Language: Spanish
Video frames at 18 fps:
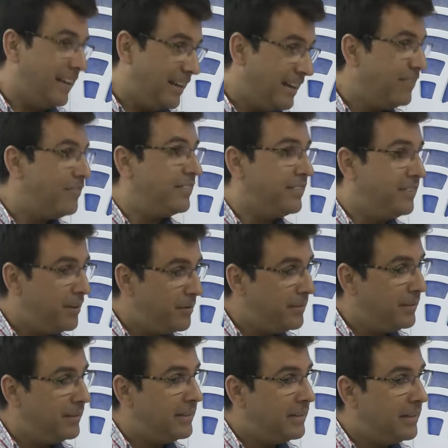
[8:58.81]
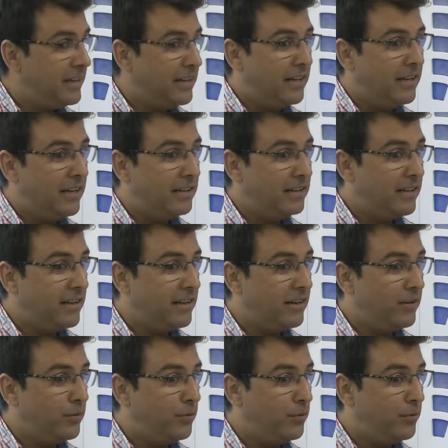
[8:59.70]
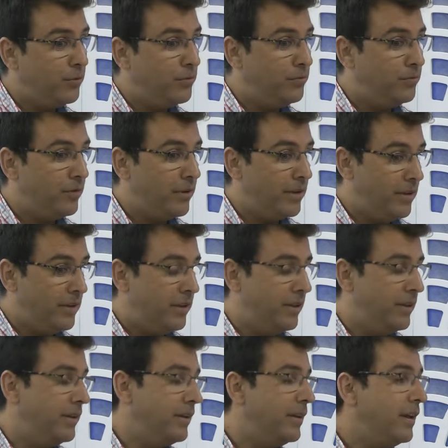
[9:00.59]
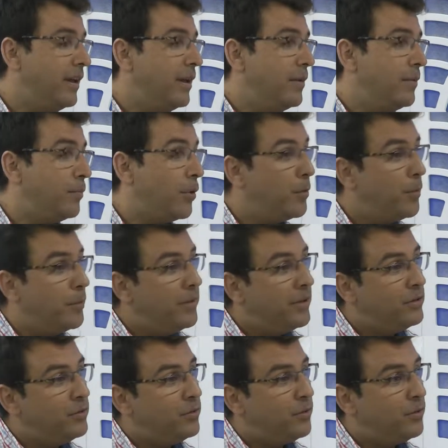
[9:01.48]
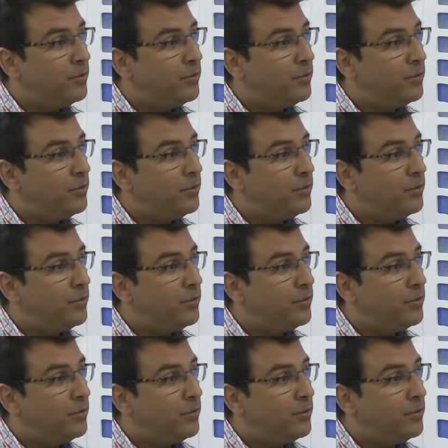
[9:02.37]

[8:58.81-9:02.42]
que es que efectivamente ha estado eh, promoviendo